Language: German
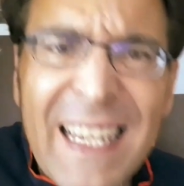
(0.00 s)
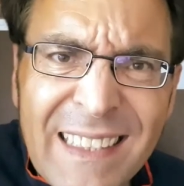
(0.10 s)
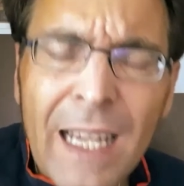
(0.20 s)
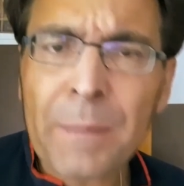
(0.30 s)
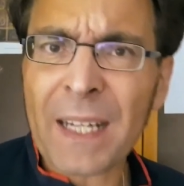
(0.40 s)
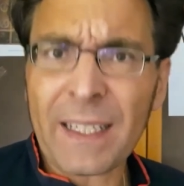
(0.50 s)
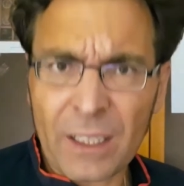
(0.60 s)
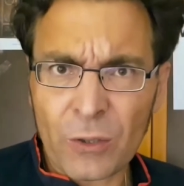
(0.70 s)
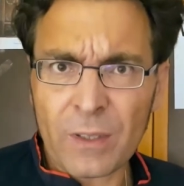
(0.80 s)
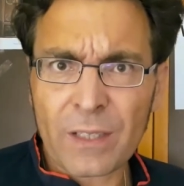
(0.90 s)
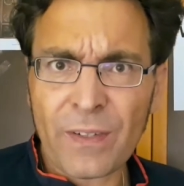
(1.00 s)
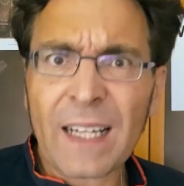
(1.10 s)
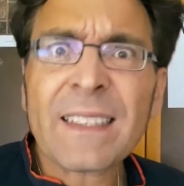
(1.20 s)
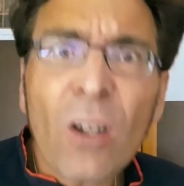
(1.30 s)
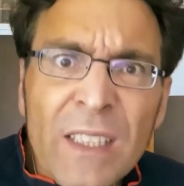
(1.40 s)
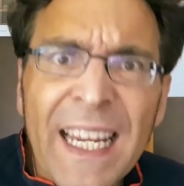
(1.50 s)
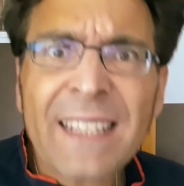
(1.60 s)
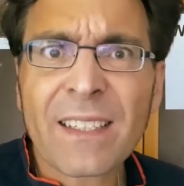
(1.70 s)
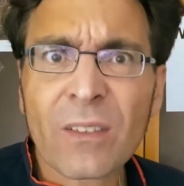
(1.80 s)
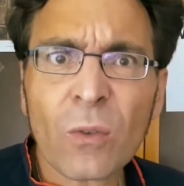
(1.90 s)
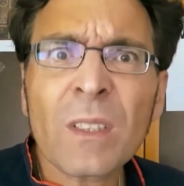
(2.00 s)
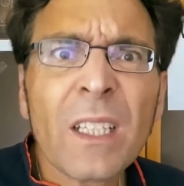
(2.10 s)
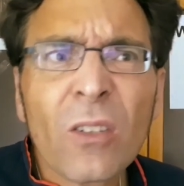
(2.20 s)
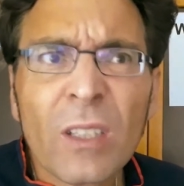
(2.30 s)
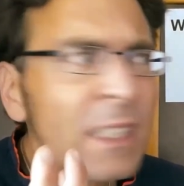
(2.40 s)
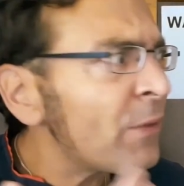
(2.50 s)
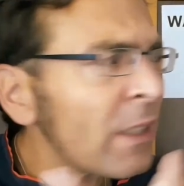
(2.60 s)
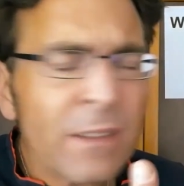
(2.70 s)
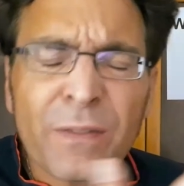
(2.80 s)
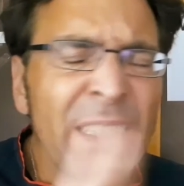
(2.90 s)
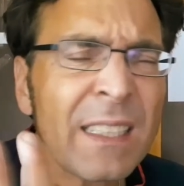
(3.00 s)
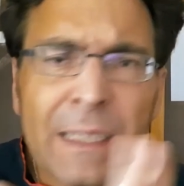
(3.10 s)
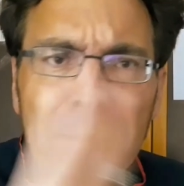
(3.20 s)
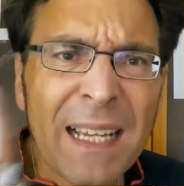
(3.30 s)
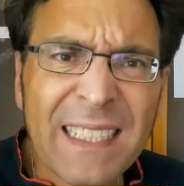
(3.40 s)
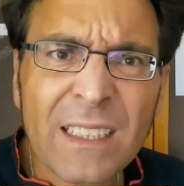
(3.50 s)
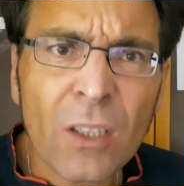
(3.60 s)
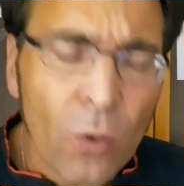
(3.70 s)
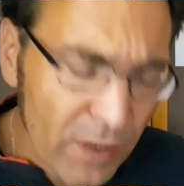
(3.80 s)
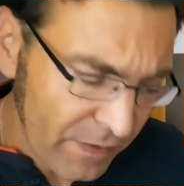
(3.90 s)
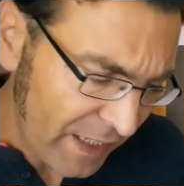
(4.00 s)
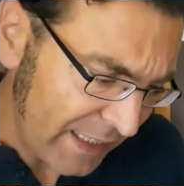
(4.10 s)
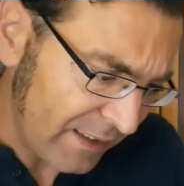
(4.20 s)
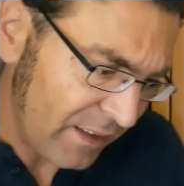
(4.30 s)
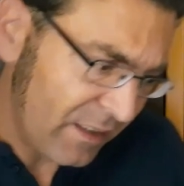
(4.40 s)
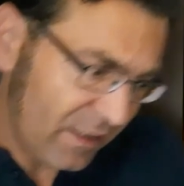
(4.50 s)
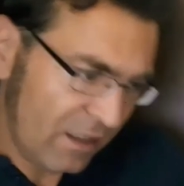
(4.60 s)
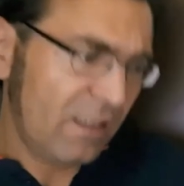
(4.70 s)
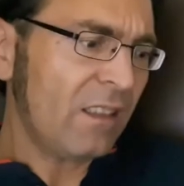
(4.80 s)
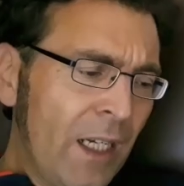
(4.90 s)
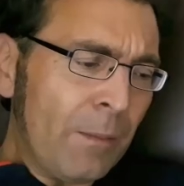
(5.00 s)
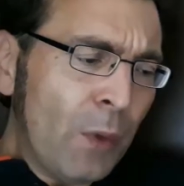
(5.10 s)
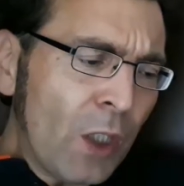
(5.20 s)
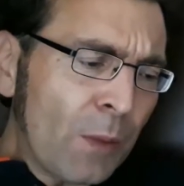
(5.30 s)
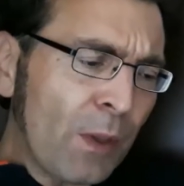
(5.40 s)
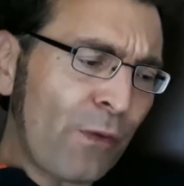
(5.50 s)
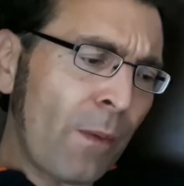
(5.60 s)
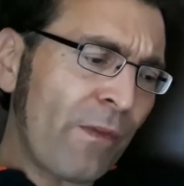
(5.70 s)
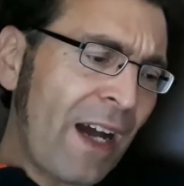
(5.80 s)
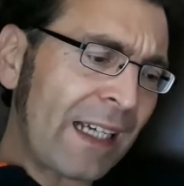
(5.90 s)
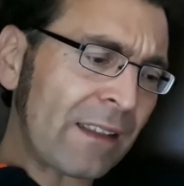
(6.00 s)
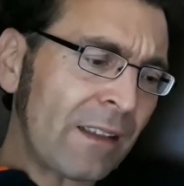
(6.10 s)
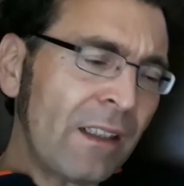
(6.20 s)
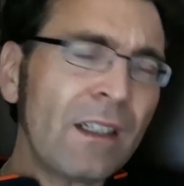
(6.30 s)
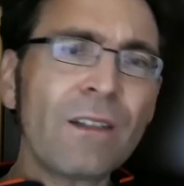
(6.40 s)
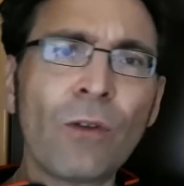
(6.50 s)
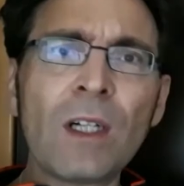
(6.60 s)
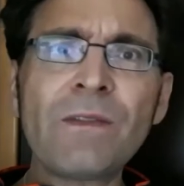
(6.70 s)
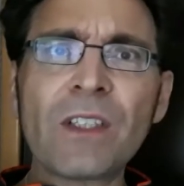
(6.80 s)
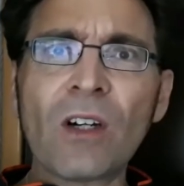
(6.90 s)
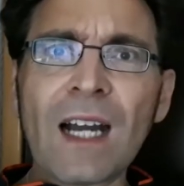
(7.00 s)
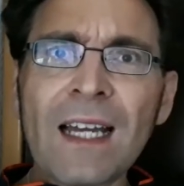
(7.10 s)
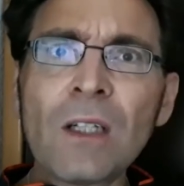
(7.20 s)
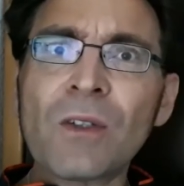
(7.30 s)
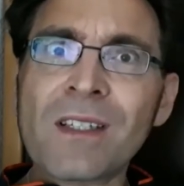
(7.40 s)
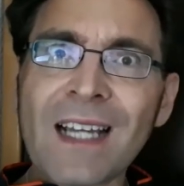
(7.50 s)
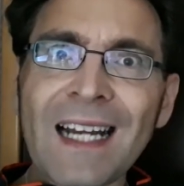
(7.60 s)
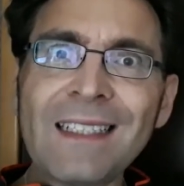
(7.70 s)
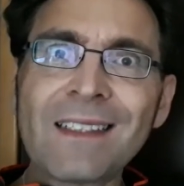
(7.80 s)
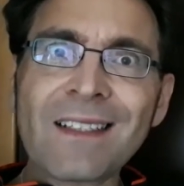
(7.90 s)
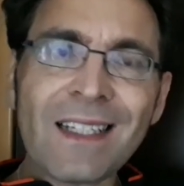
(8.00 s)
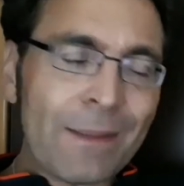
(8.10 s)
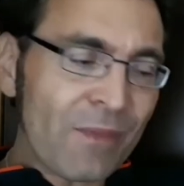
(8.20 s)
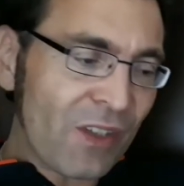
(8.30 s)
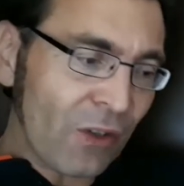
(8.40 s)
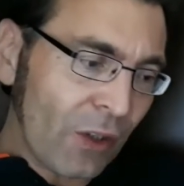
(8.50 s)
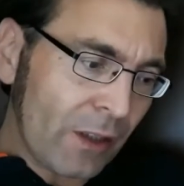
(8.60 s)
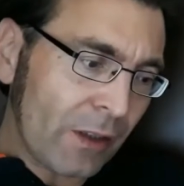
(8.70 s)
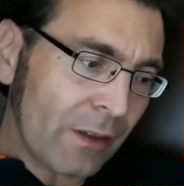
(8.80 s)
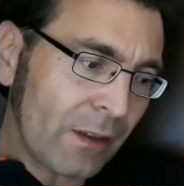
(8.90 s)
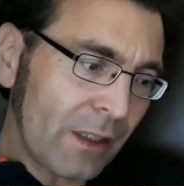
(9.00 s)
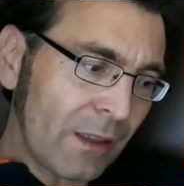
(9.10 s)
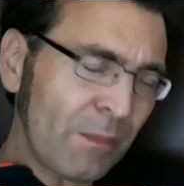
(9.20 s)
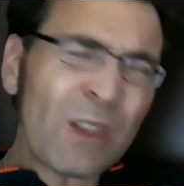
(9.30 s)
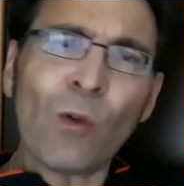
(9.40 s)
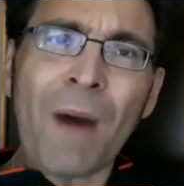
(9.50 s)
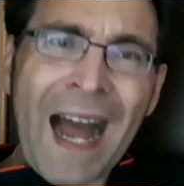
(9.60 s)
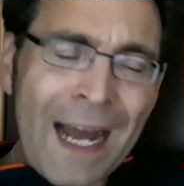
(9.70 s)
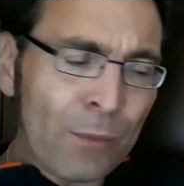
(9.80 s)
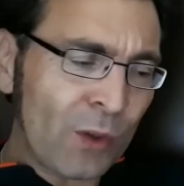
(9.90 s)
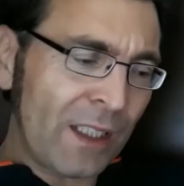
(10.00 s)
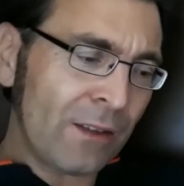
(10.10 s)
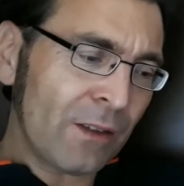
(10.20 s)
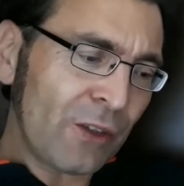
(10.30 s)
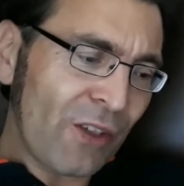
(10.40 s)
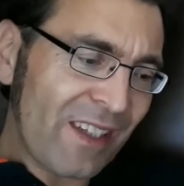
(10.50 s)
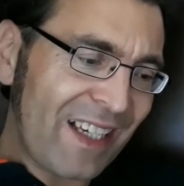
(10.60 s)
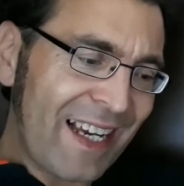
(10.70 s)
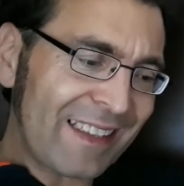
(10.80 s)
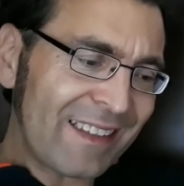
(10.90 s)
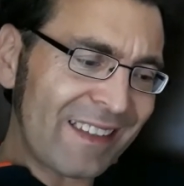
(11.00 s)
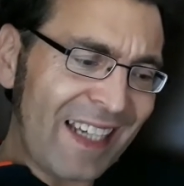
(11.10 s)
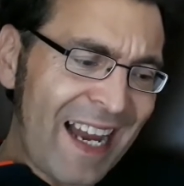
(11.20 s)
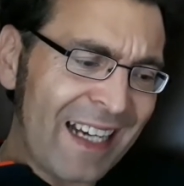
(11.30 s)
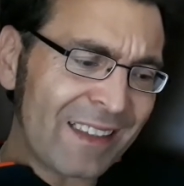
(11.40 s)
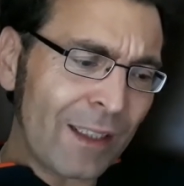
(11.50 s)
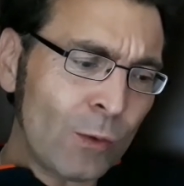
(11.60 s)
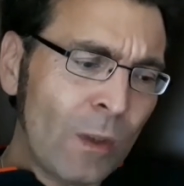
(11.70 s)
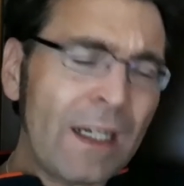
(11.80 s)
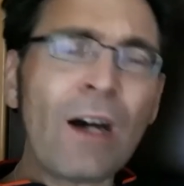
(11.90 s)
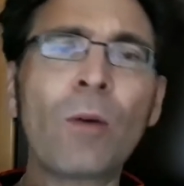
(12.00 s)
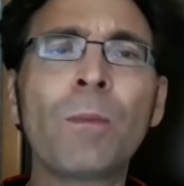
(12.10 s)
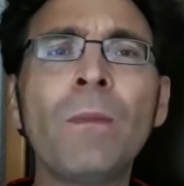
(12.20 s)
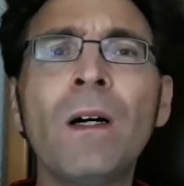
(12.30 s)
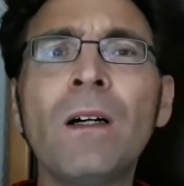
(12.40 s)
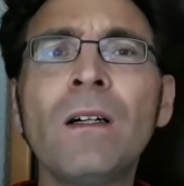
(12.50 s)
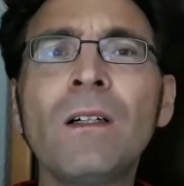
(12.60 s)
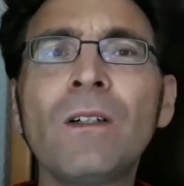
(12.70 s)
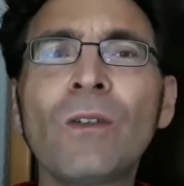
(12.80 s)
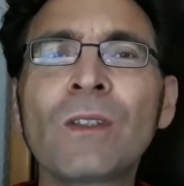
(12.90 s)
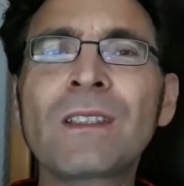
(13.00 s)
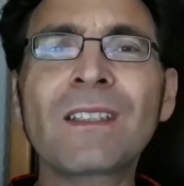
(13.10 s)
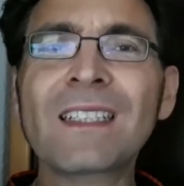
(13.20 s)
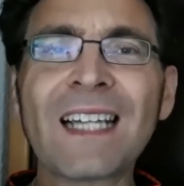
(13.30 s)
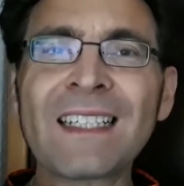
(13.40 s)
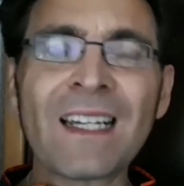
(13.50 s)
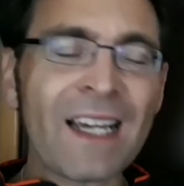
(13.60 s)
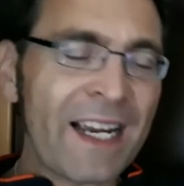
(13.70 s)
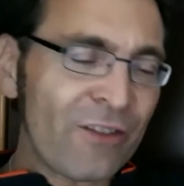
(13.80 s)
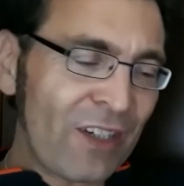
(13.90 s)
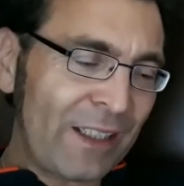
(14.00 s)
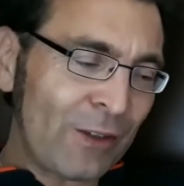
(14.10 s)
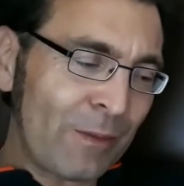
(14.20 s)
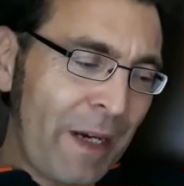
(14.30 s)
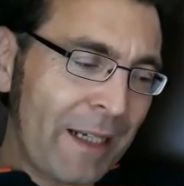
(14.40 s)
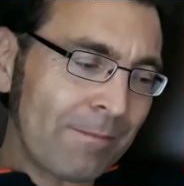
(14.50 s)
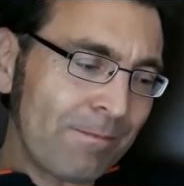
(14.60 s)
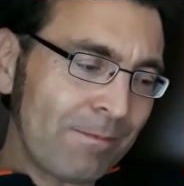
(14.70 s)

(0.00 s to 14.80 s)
reißt einem ja der Geduldsfaden. Auch jetzt, ungeduldig, wollen viele die Masken loswerden. Mürbe vom Warten wollen wir doch alle unser altes Leben zurück. Mit Umarmungen, Konzerten, Theater, Urlauben und keinerlei Einschränkungen mehr.